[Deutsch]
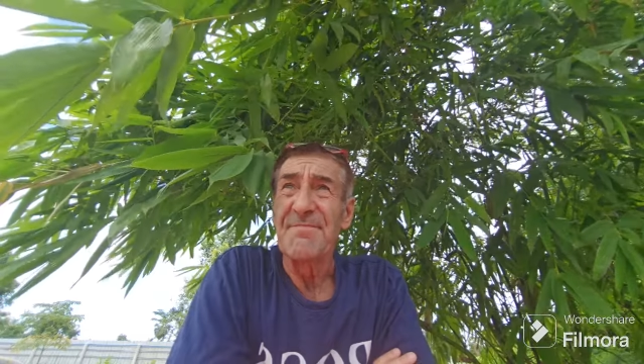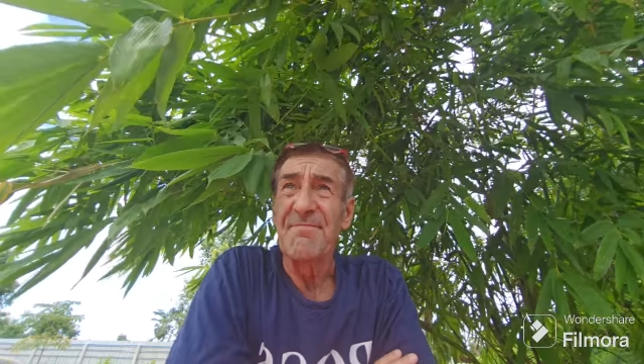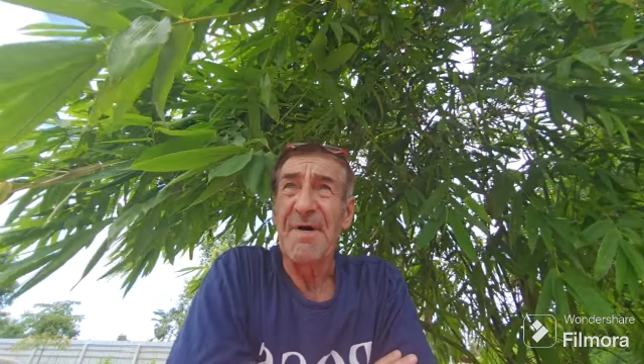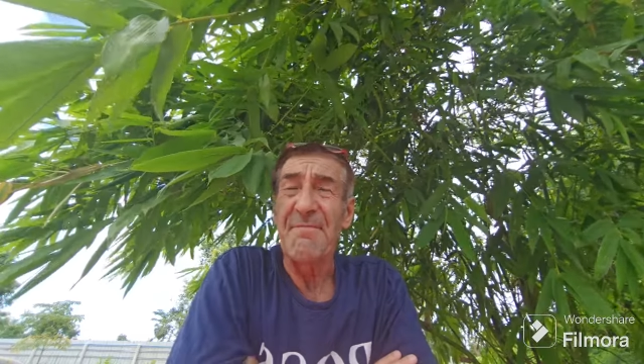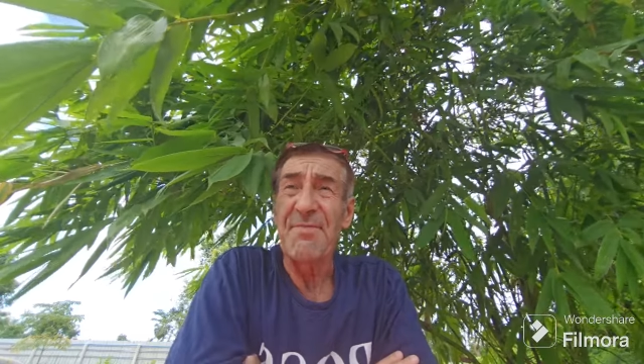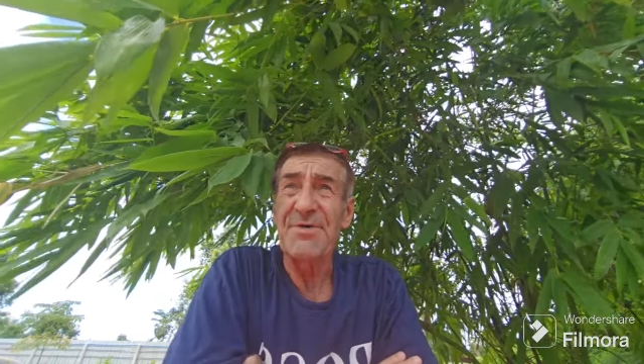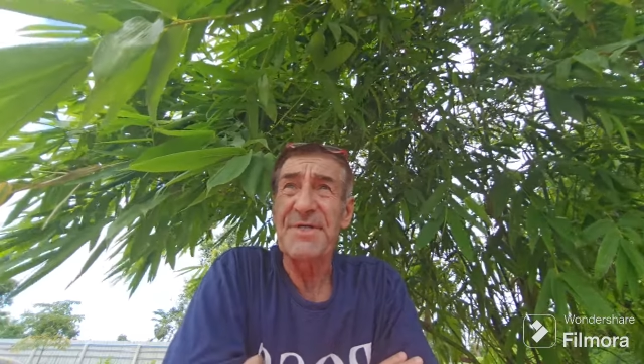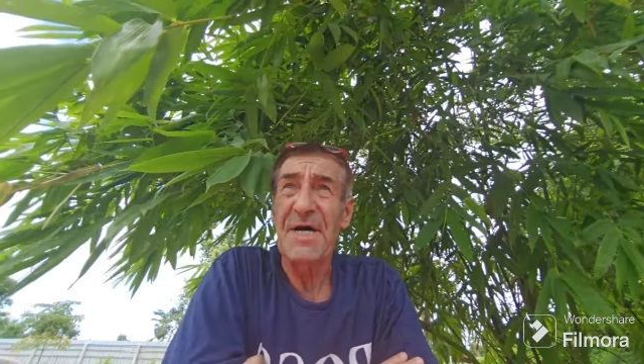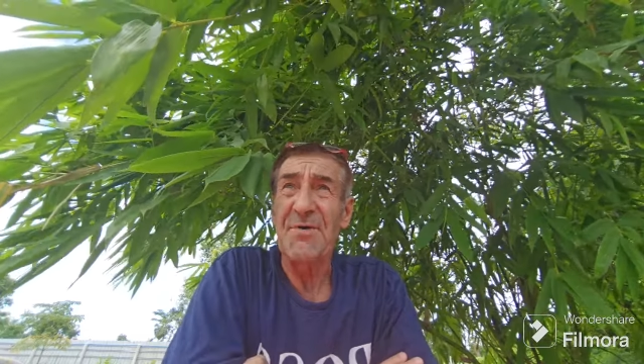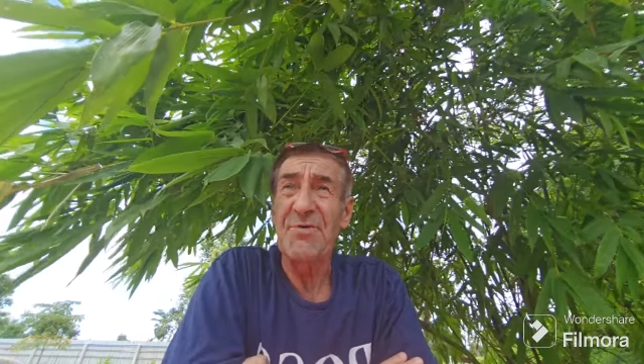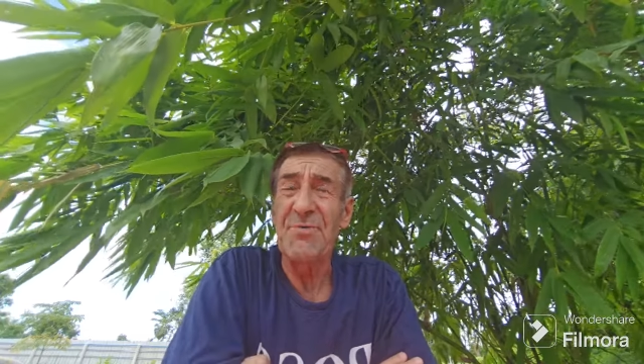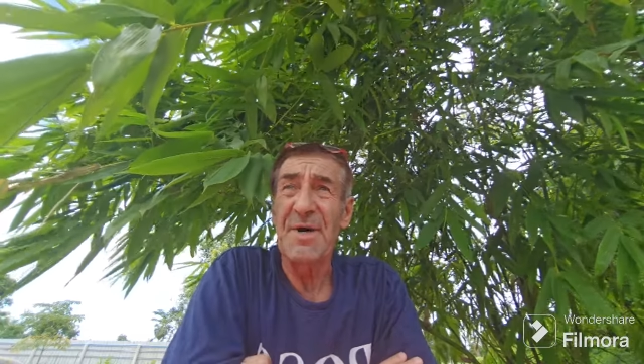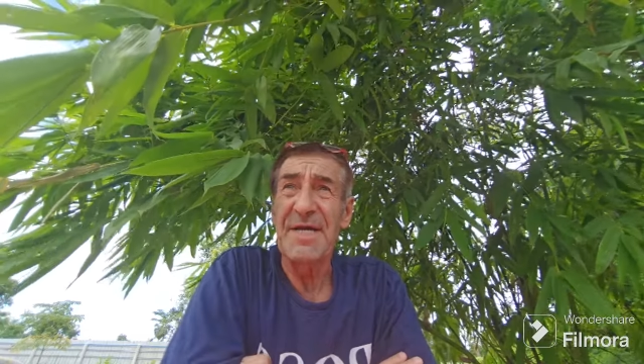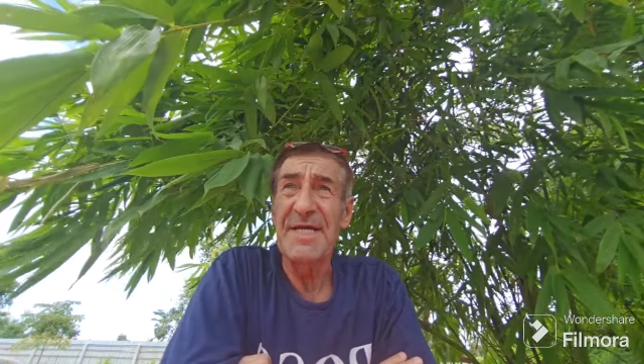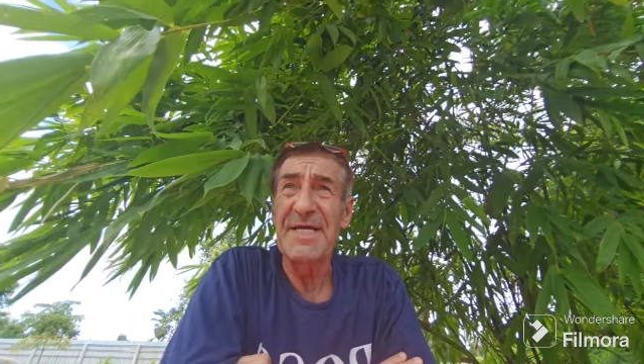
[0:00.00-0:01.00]
man muss auch
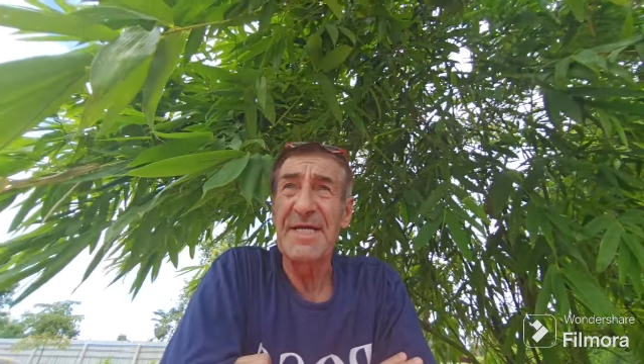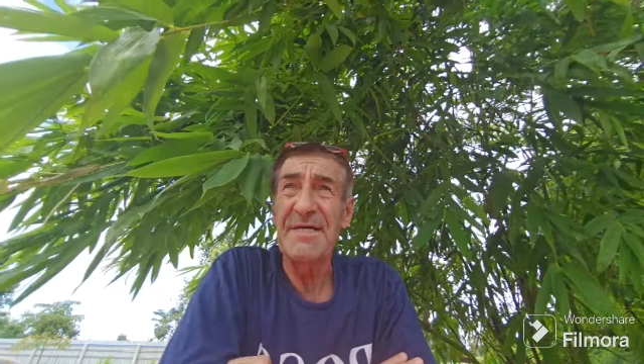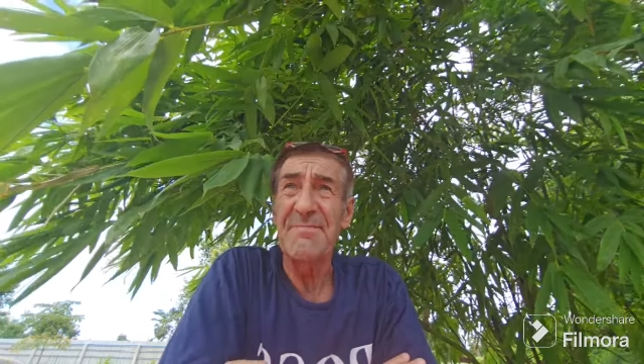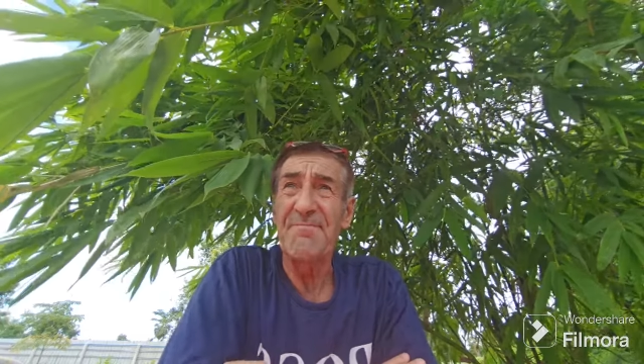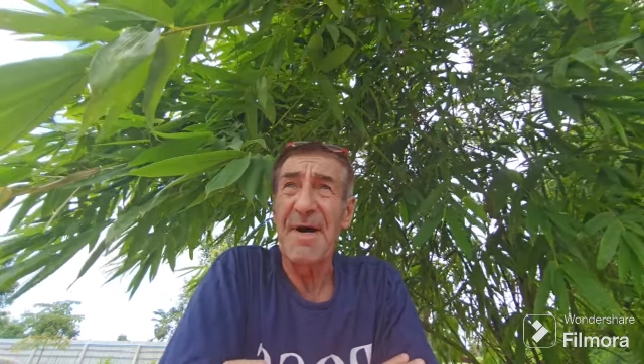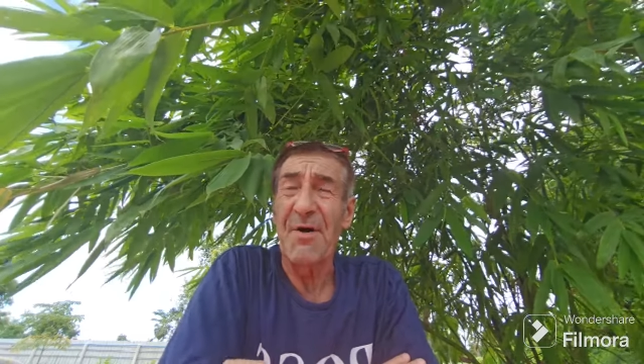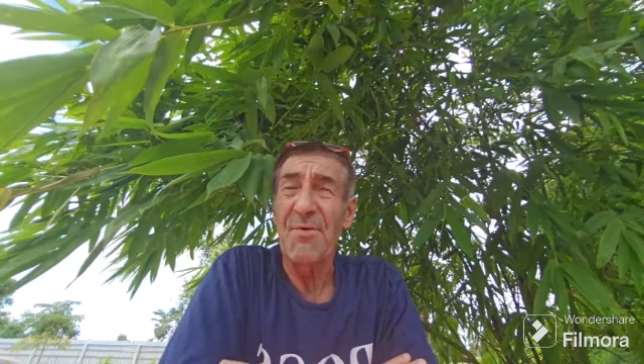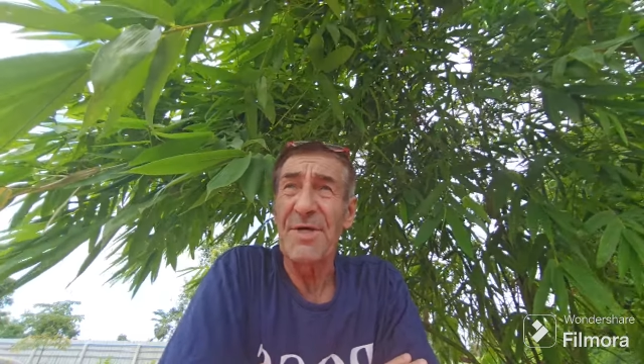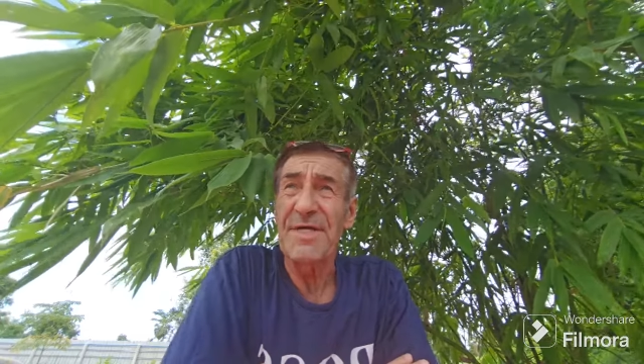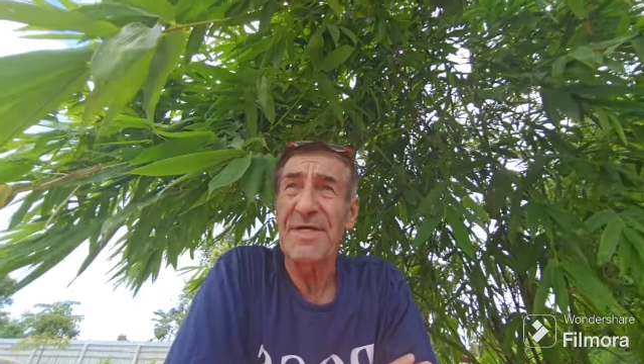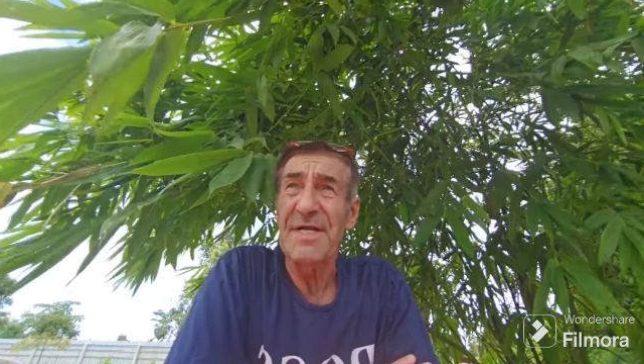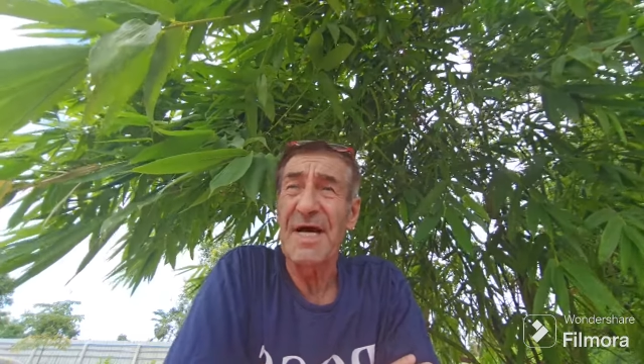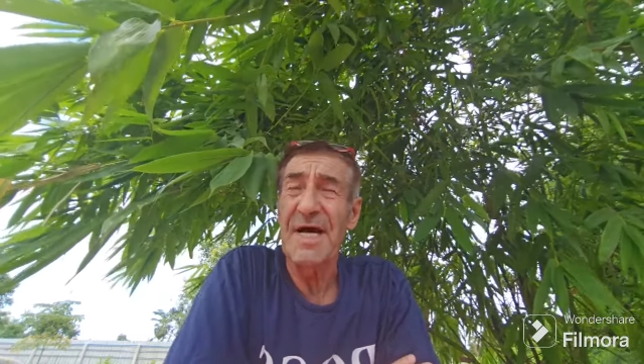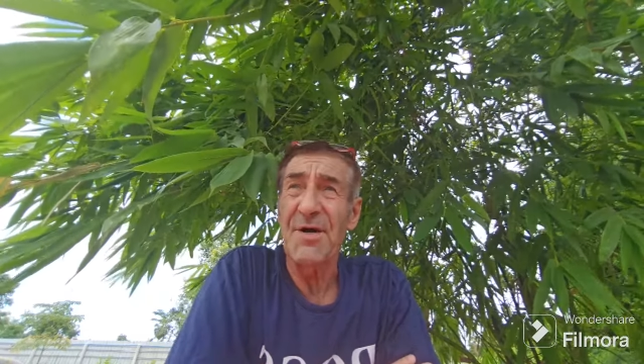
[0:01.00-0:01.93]
überlegen, baue ich ein